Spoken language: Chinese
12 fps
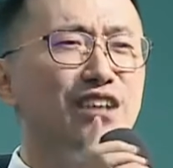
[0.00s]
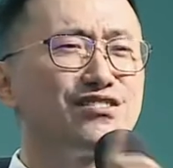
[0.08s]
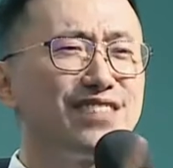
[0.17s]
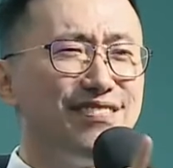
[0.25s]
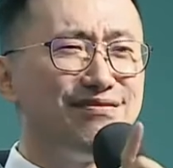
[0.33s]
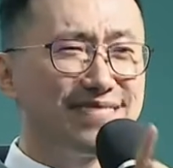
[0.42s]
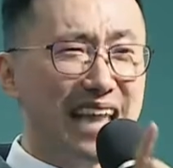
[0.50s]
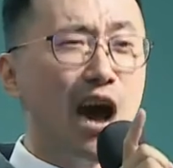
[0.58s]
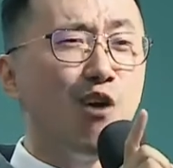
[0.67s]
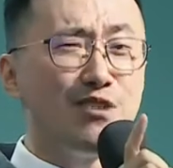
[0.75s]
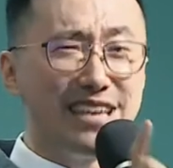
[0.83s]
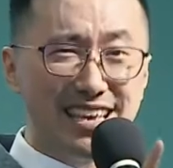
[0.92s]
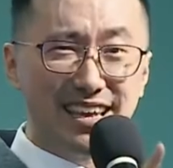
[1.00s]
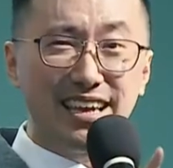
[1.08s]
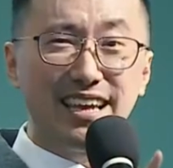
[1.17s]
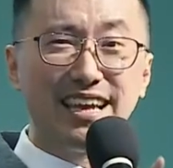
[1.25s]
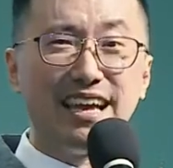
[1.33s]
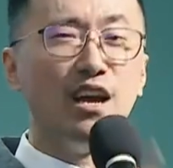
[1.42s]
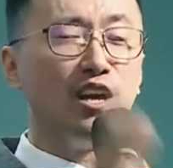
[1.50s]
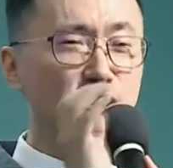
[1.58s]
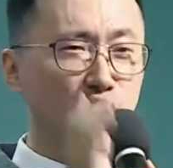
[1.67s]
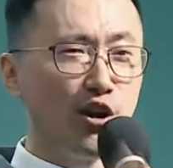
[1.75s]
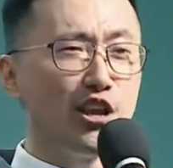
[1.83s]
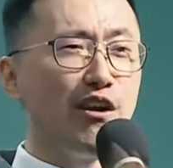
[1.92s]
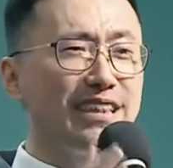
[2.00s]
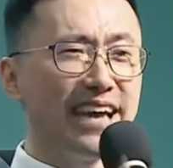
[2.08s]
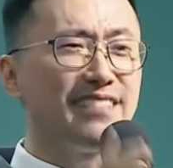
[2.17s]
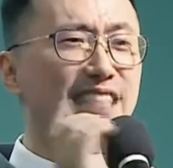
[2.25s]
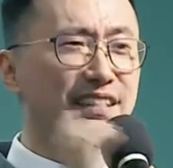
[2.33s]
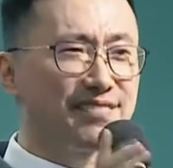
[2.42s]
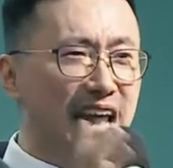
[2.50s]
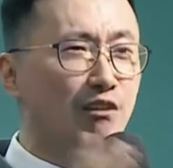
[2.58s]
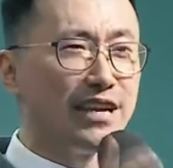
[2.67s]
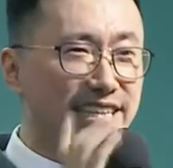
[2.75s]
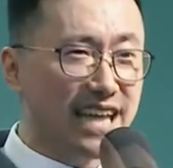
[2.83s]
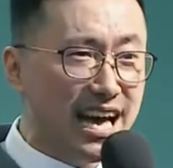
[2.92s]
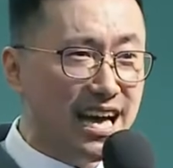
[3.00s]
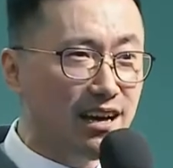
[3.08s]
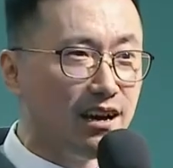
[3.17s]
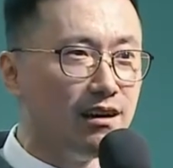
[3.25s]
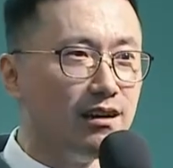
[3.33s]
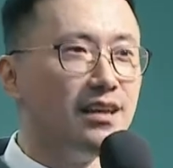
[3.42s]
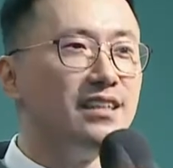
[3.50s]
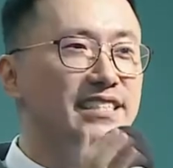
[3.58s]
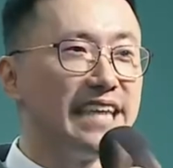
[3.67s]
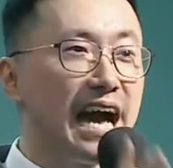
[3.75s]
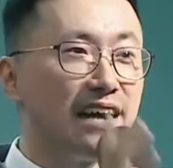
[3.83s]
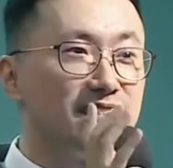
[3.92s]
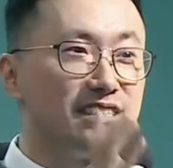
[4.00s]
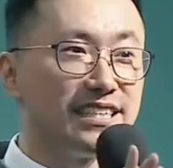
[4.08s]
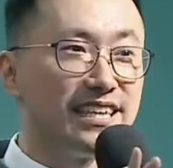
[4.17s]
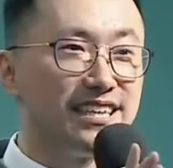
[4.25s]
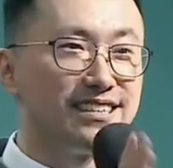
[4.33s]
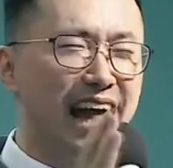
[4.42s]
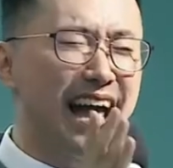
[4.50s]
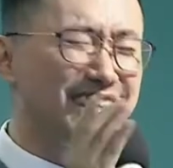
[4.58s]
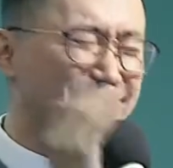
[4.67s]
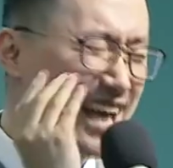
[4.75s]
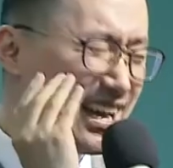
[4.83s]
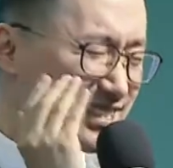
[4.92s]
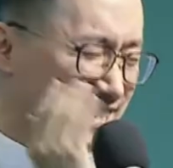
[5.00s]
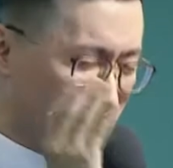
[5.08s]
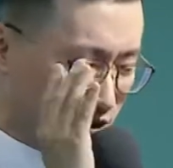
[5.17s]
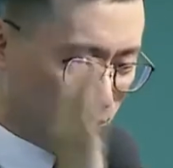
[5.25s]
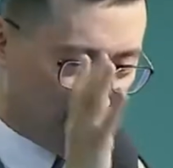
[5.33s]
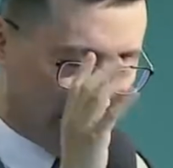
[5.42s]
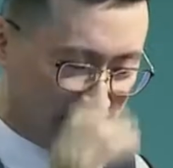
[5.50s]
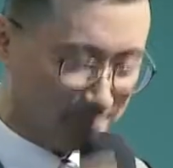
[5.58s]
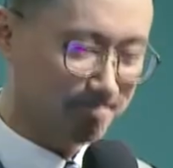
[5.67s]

等到你，总有一天等到你的奖金。来，掌声鼓励。